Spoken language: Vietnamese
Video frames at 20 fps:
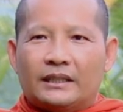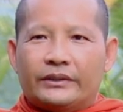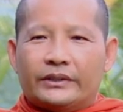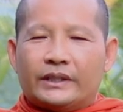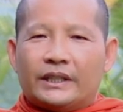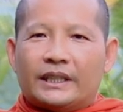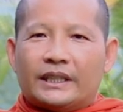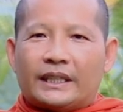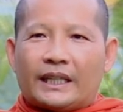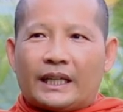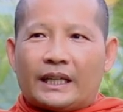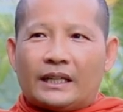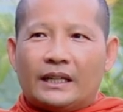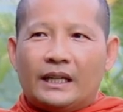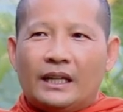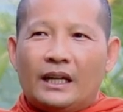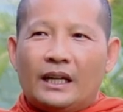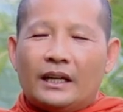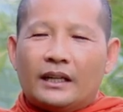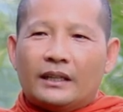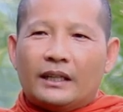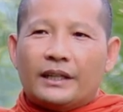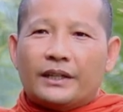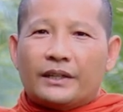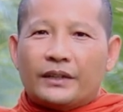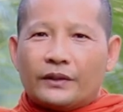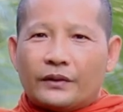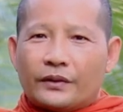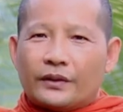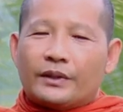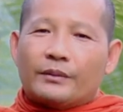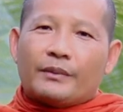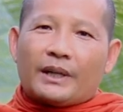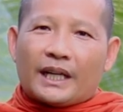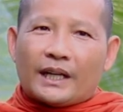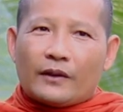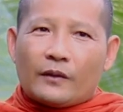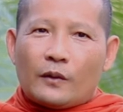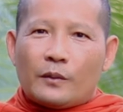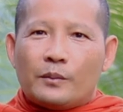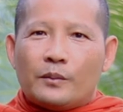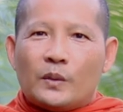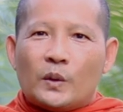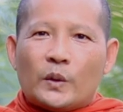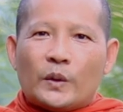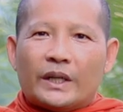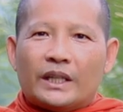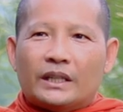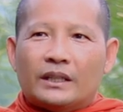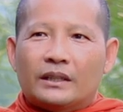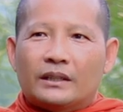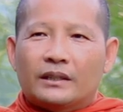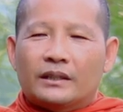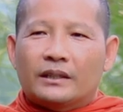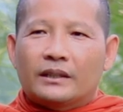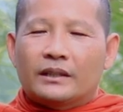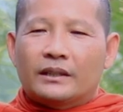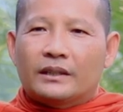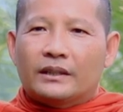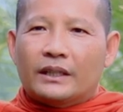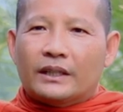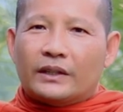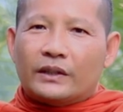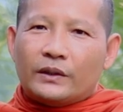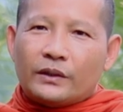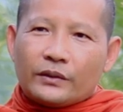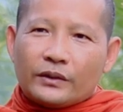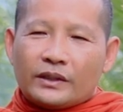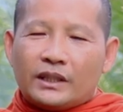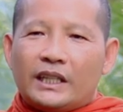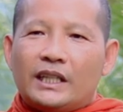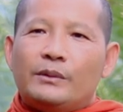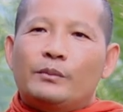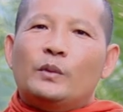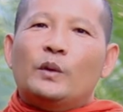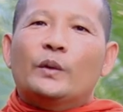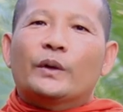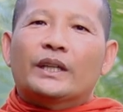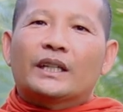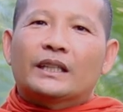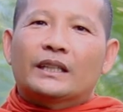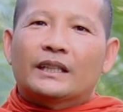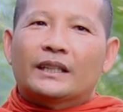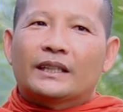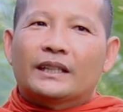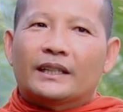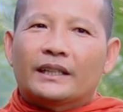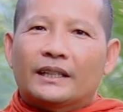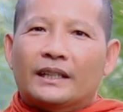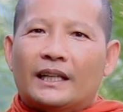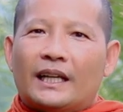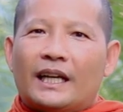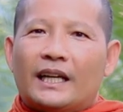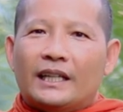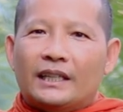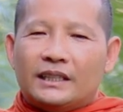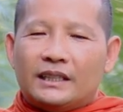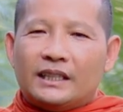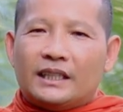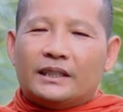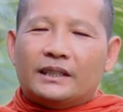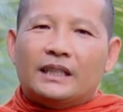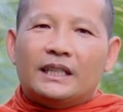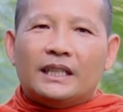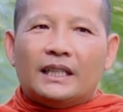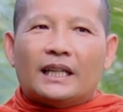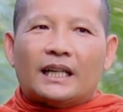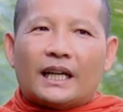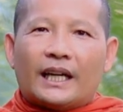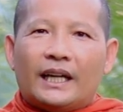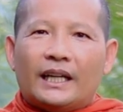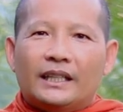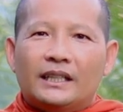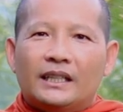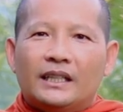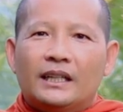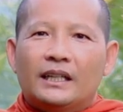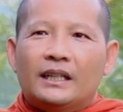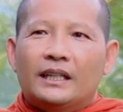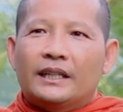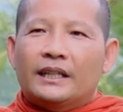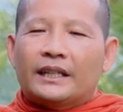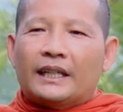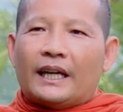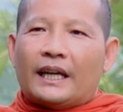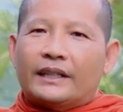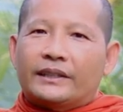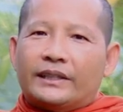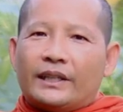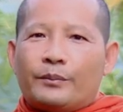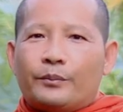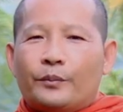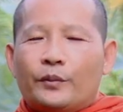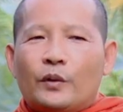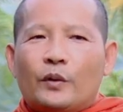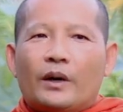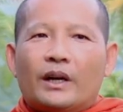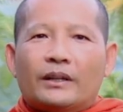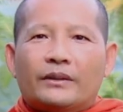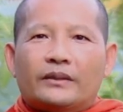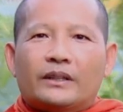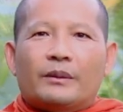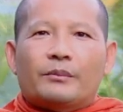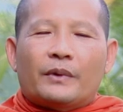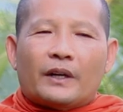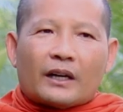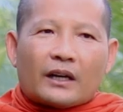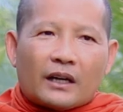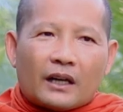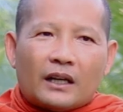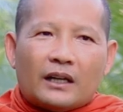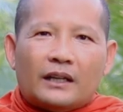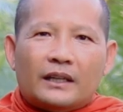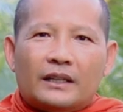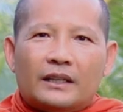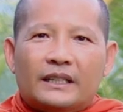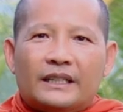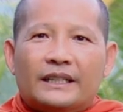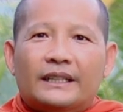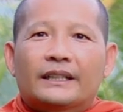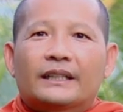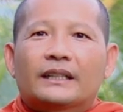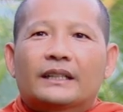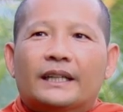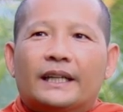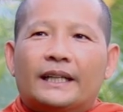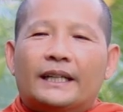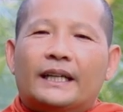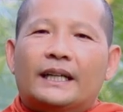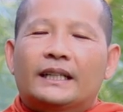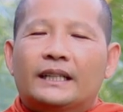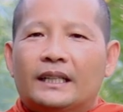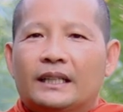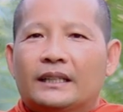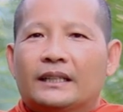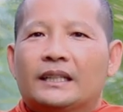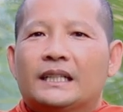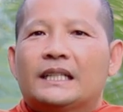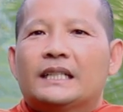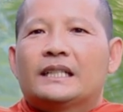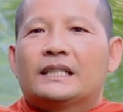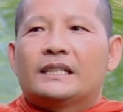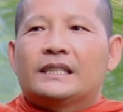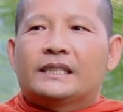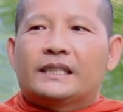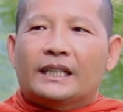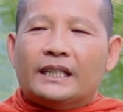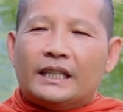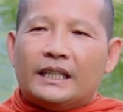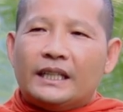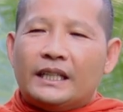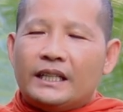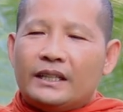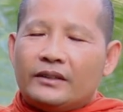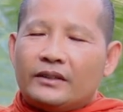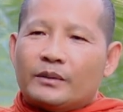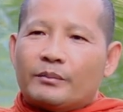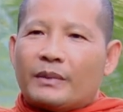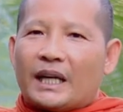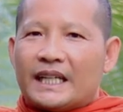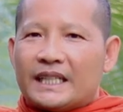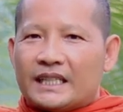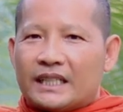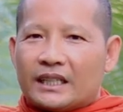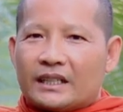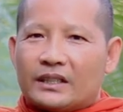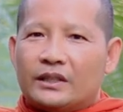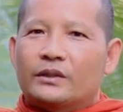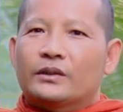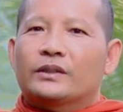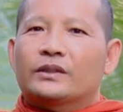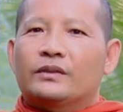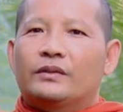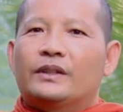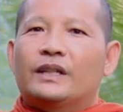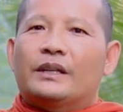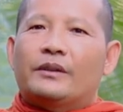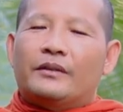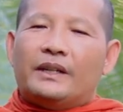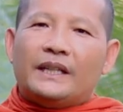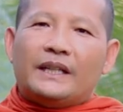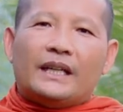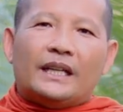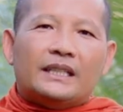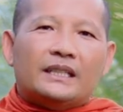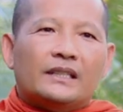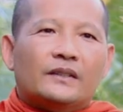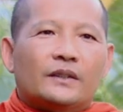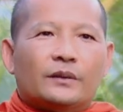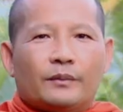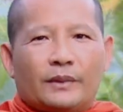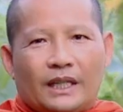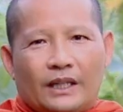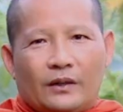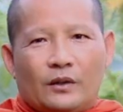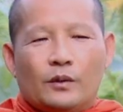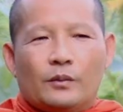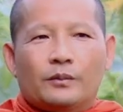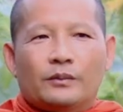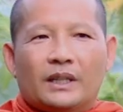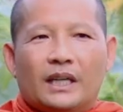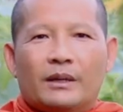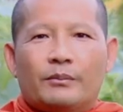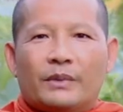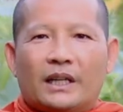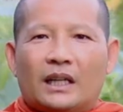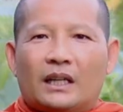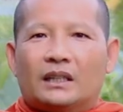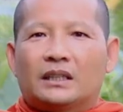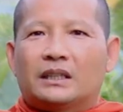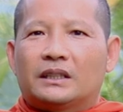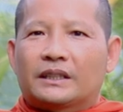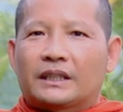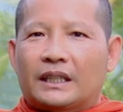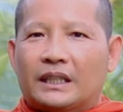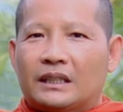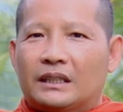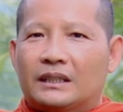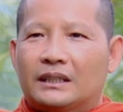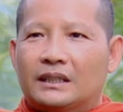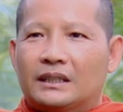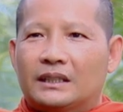đầu tiên thà nợ nông sầm má côm mùi nợ nông ti mùi để chỉ ti cái lấy cái hai thập phú ở sập bạc cái nợ chẳng cái sập bài chặt không thừa với đây chỉ sầm má côm đây mình là o này